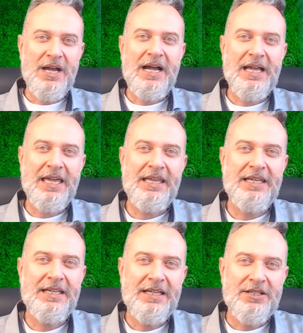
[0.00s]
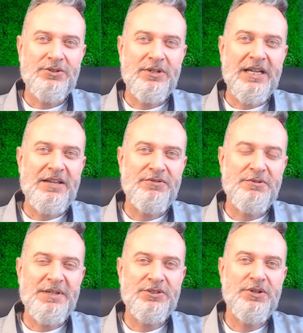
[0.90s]
a querer sonegar
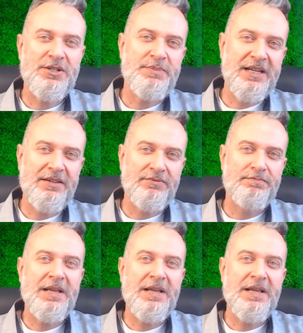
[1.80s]
informações para que